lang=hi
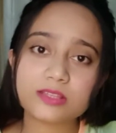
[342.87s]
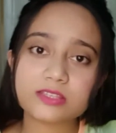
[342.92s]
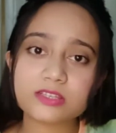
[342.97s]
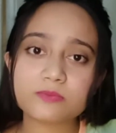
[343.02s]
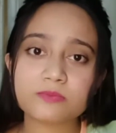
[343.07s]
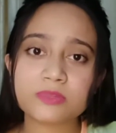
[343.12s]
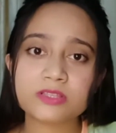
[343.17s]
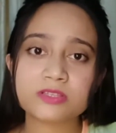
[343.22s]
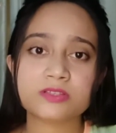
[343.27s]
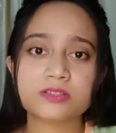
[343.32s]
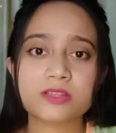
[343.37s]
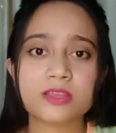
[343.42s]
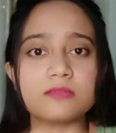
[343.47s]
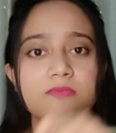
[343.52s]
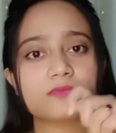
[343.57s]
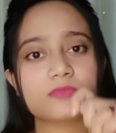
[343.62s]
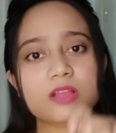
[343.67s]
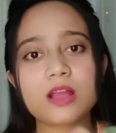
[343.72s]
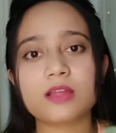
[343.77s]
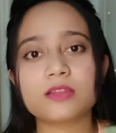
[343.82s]
चम्मच से
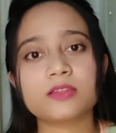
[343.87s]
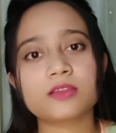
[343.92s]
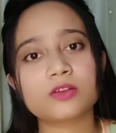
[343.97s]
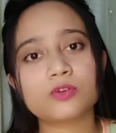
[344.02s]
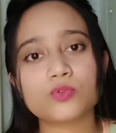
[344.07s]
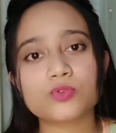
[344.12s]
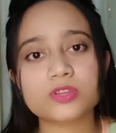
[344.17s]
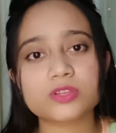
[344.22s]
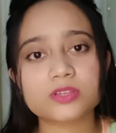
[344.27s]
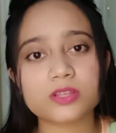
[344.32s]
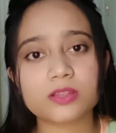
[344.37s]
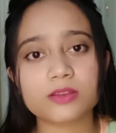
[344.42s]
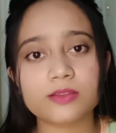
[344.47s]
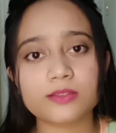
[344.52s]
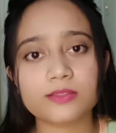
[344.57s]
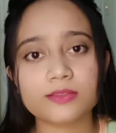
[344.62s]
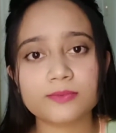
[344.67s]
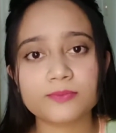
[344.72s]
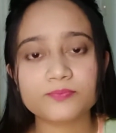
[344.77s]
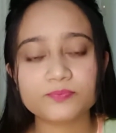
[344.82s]
खाने का कोशिश कर रही
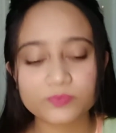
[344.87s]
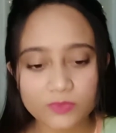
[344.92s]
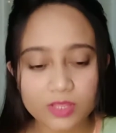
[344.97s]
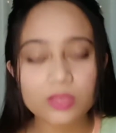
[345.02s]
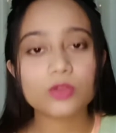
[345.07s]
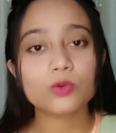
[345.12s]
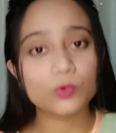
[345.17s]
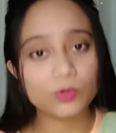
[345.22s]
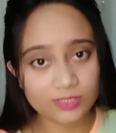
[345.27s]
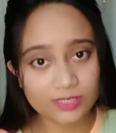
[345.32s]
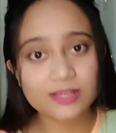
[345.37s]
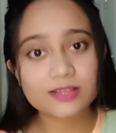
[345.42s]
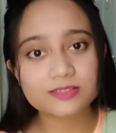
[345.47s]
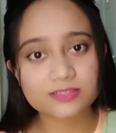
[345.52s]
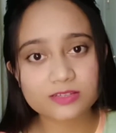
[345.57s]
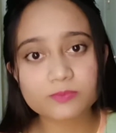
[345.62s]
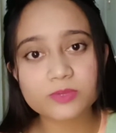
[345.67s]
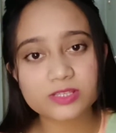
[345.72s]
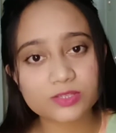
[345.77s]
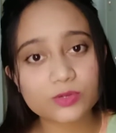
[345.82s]
थी उल्टा
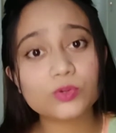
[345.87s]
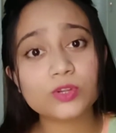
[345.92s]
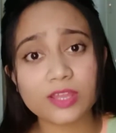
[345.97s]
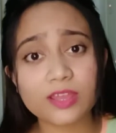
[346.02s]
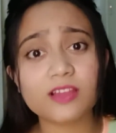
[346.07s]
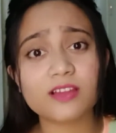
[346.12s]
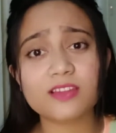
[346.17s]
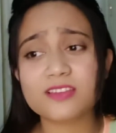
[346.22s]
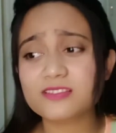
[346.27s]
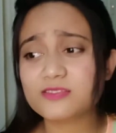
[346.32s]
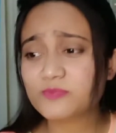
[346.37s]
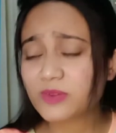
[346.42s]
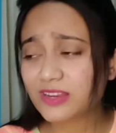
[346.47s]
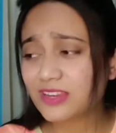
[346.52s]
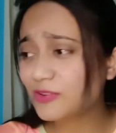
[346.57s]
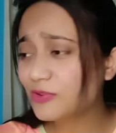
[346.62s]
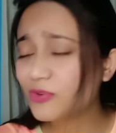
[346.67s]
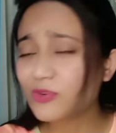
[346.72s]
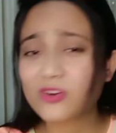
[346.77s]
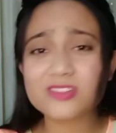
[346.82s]
चम्मच से उठेगा कि इस पगली को
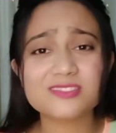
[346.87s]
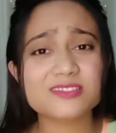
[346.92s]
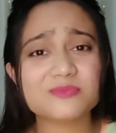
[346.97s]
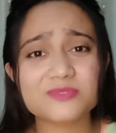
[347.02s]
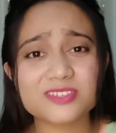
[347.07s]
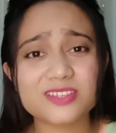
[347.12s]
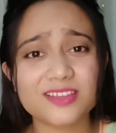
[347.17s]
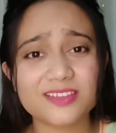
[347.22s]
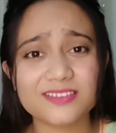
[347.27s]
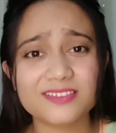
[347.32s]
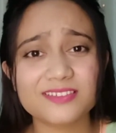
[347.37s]
कौन समझाए